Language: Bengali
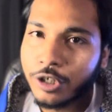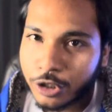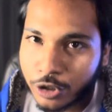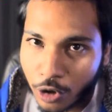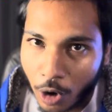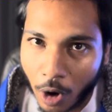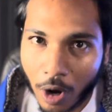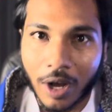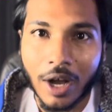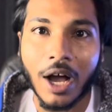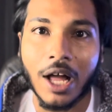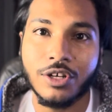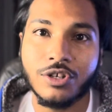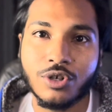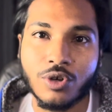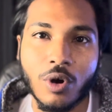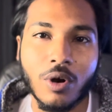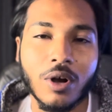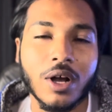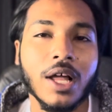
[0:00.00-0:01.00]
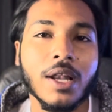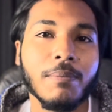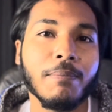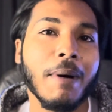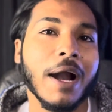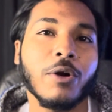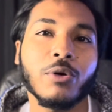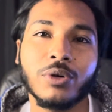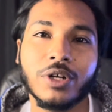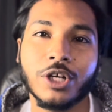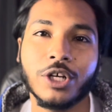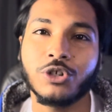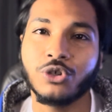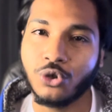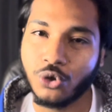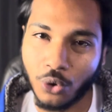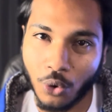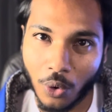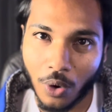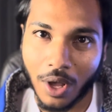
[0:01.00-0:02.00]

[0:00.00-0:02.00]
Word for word: সকাল সকাল বারোটার শো